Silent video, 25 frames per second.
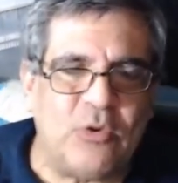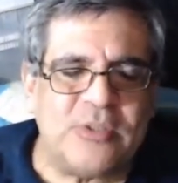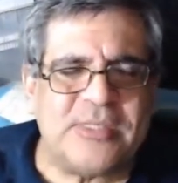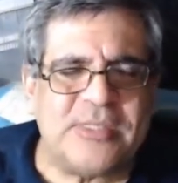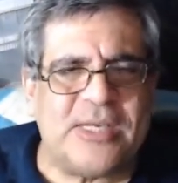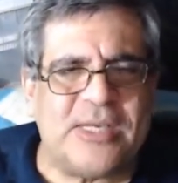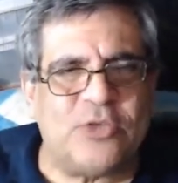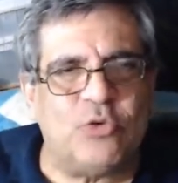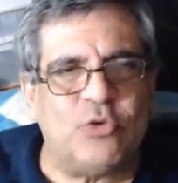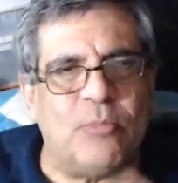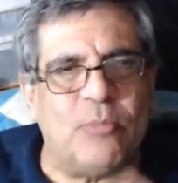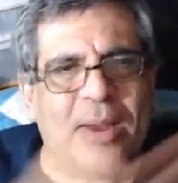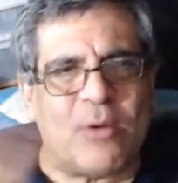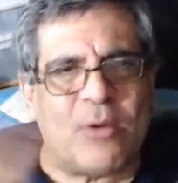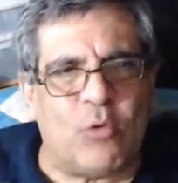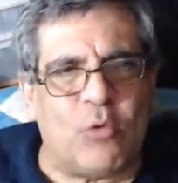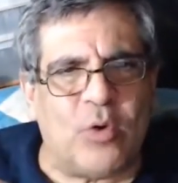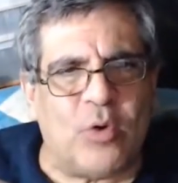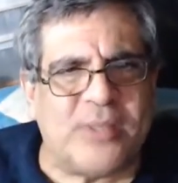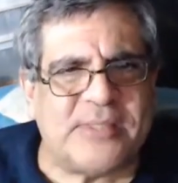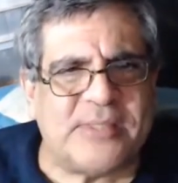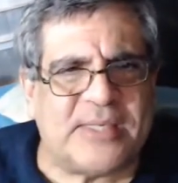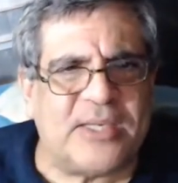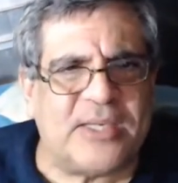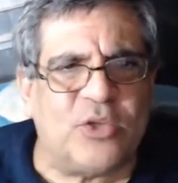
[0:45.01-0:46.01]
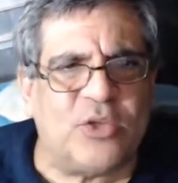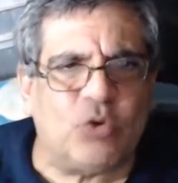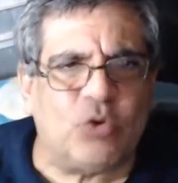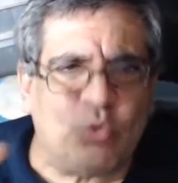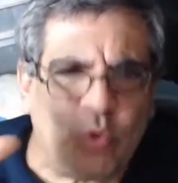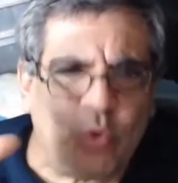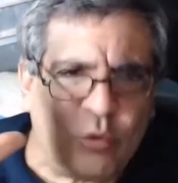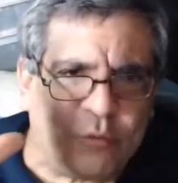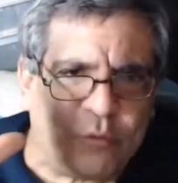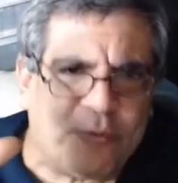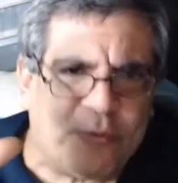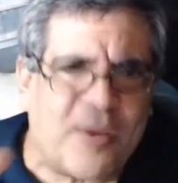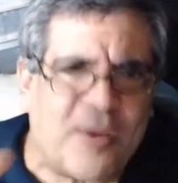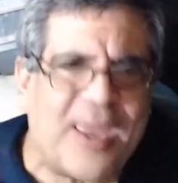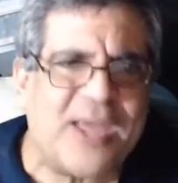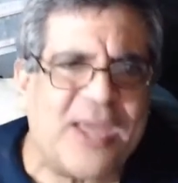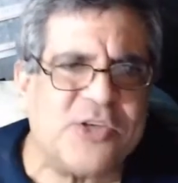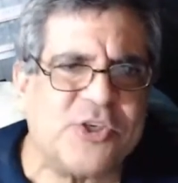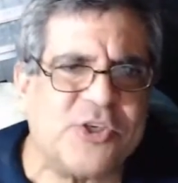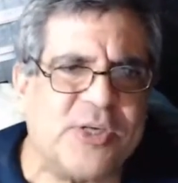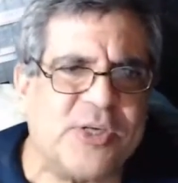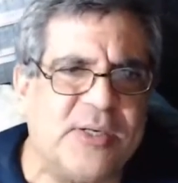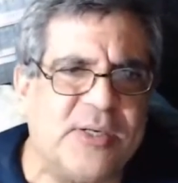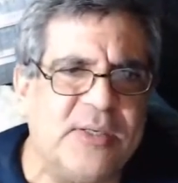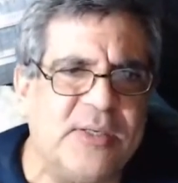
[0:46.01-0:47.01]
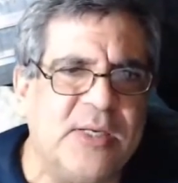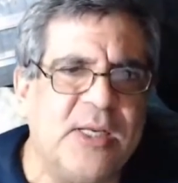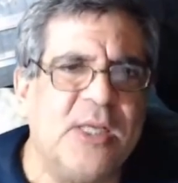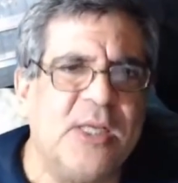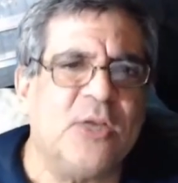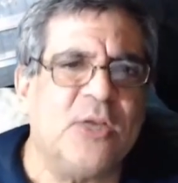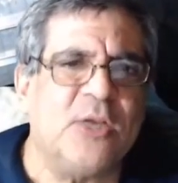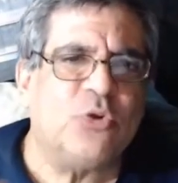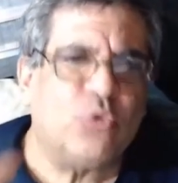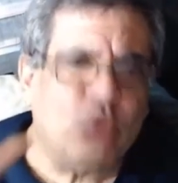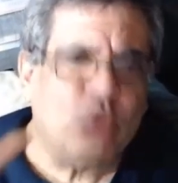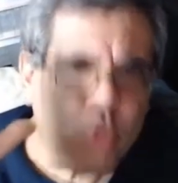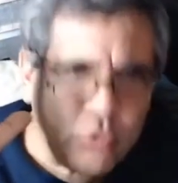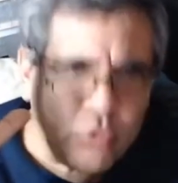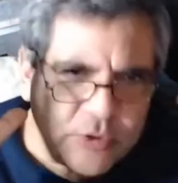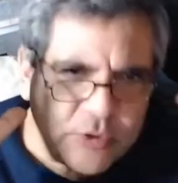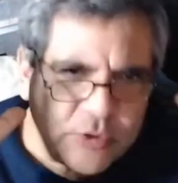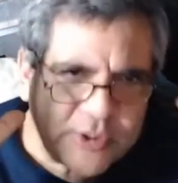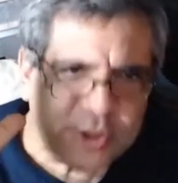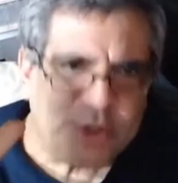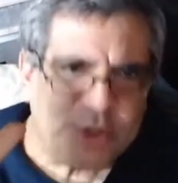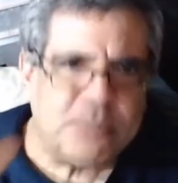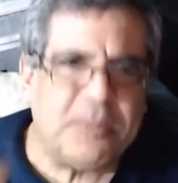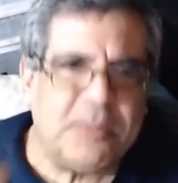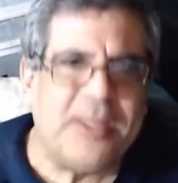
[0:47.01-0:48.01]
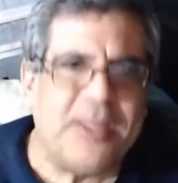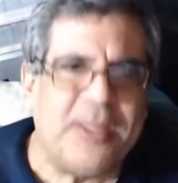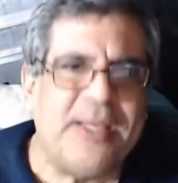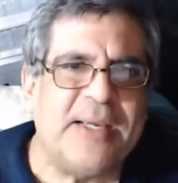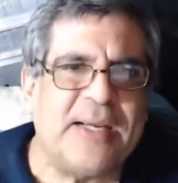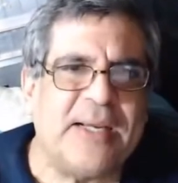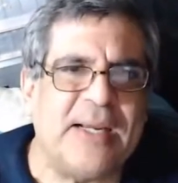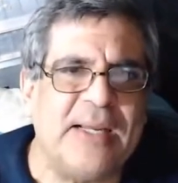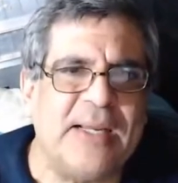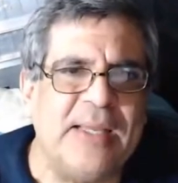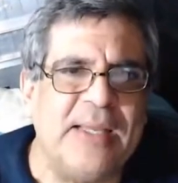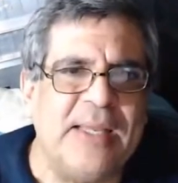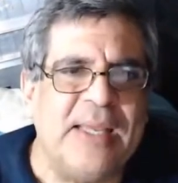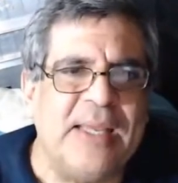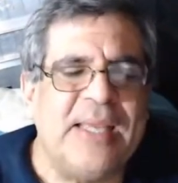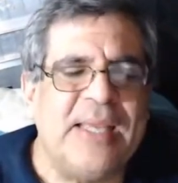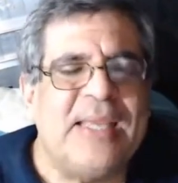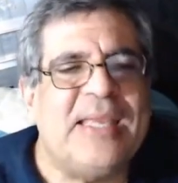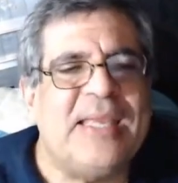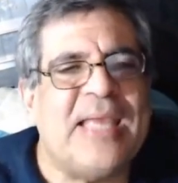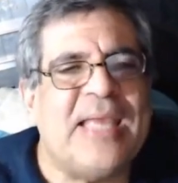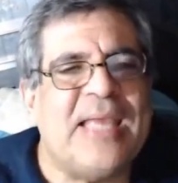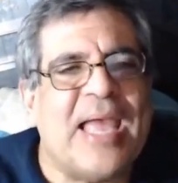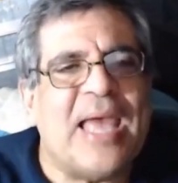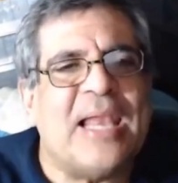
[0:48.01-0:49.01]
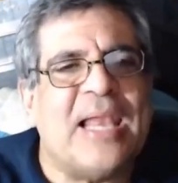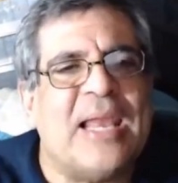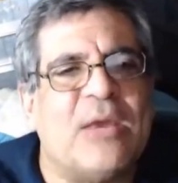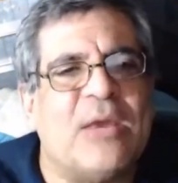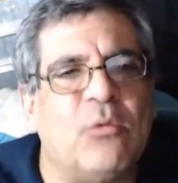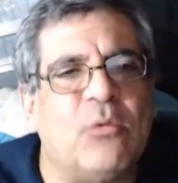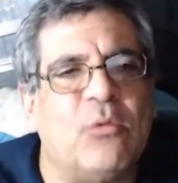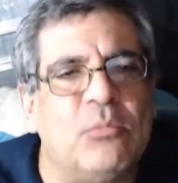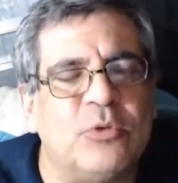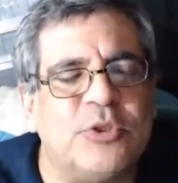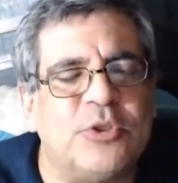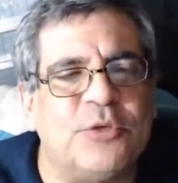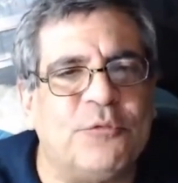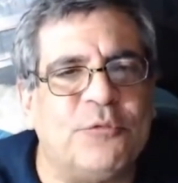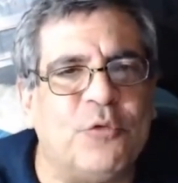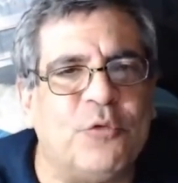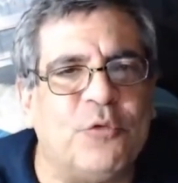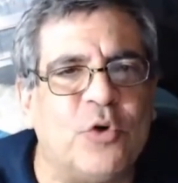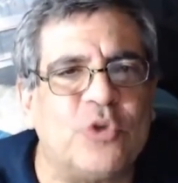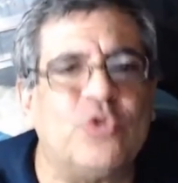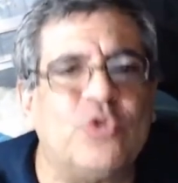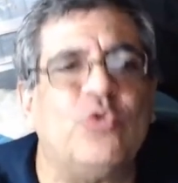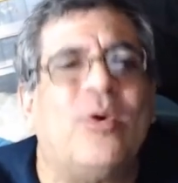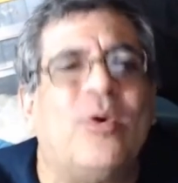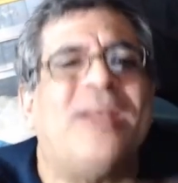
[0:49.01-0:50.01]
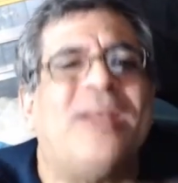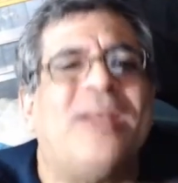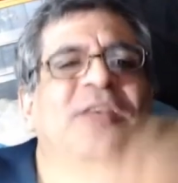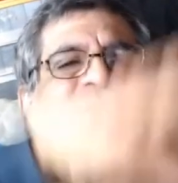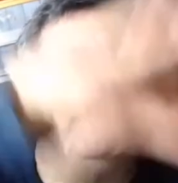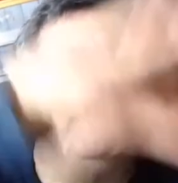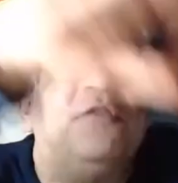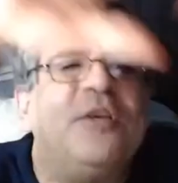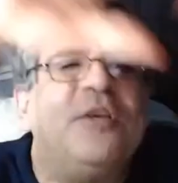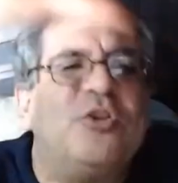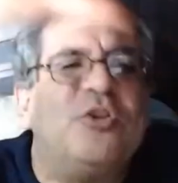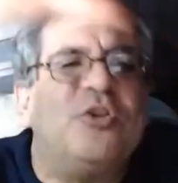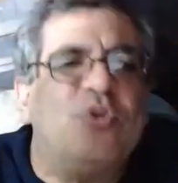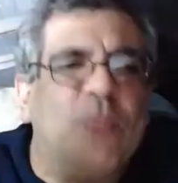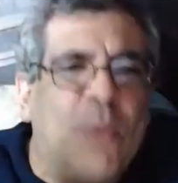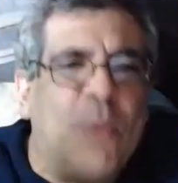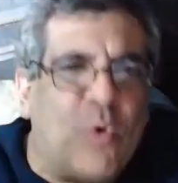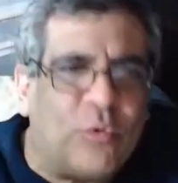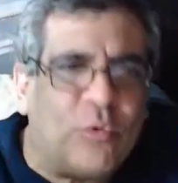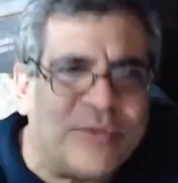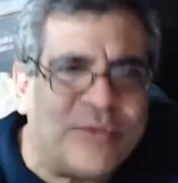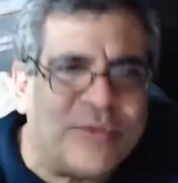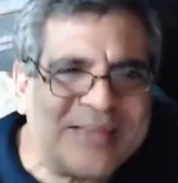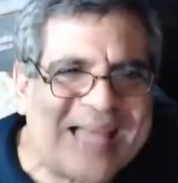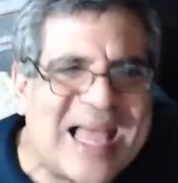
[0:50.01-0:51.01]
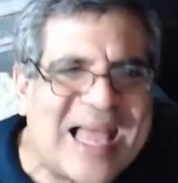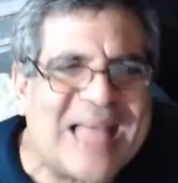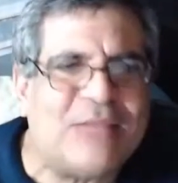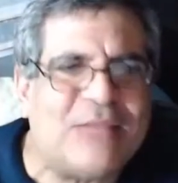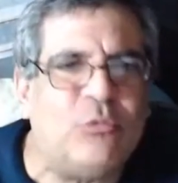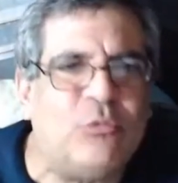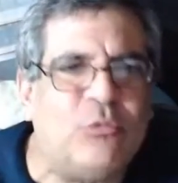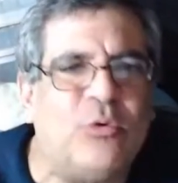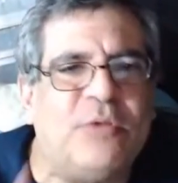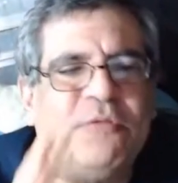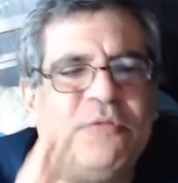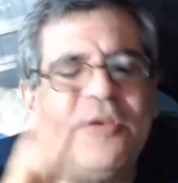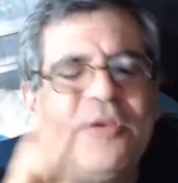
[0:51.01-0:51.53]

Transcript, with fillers: Ou seja, uma coisa que tudo fecha, tudo se explica, e ela é como se fosse um edifício montado e